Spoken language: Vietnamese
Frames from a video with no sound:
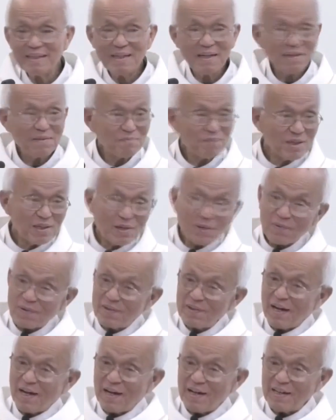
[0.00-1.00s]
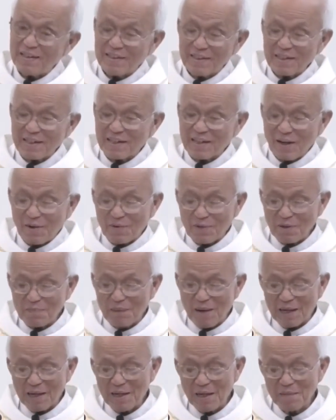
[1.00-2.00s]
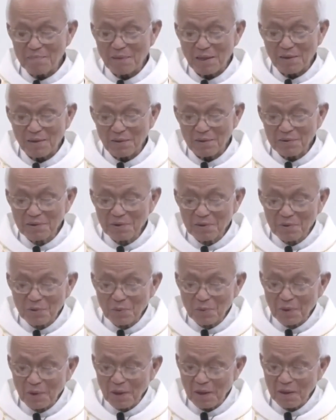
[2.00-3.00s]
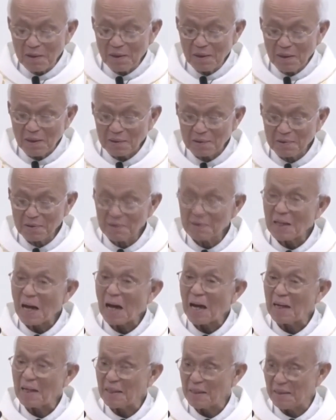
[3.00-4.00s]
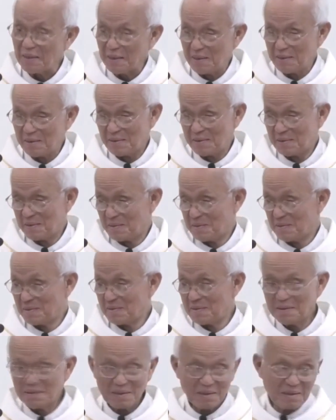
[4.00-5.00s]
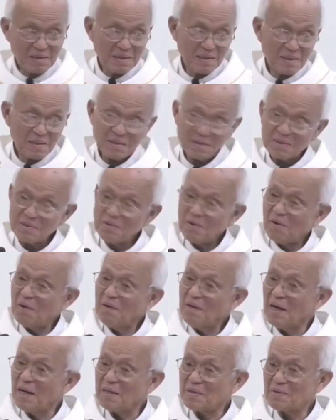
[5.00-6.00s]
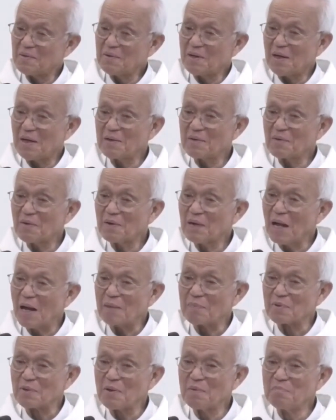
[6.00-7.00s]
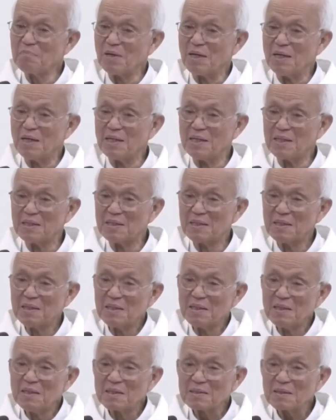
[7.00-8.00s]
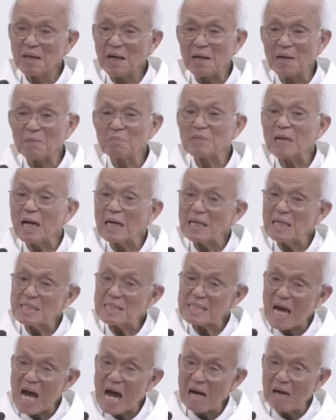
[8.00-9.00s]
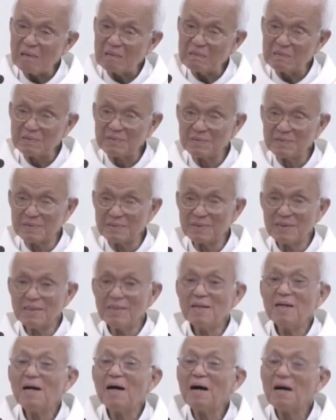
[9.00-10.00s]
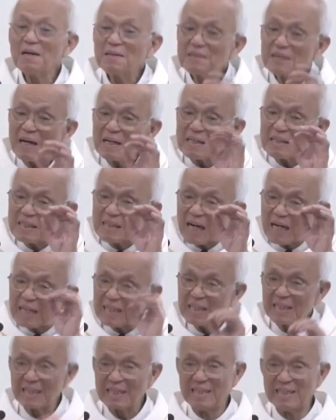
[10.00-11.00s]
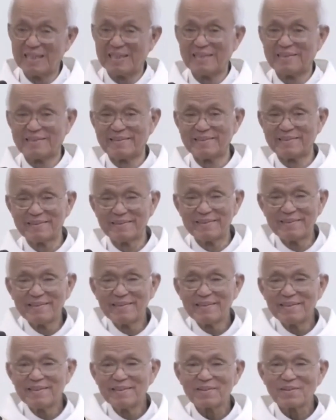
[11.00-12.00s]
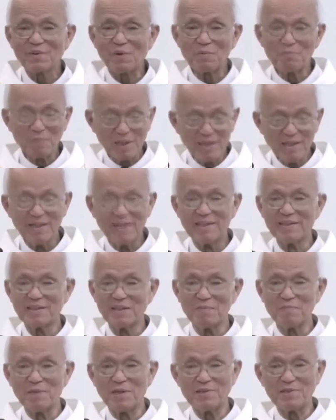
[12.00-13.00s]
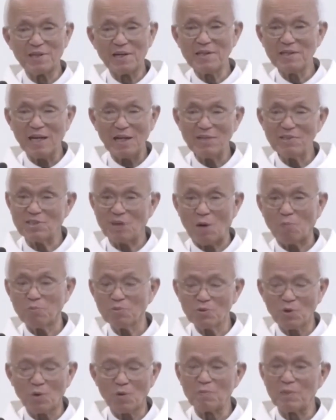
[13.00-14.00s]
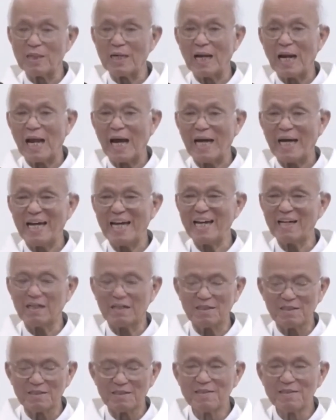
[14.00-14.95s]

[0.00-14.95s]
mình đâu có để ý tới cái câu đó bà đến bà nói thưa Chúa thưa thầy nhỏ này nó để con làm con mình thầy không thấy sao hơi trách trách còn mình thì mình sẽ nhảy sổng vô mình la hét lên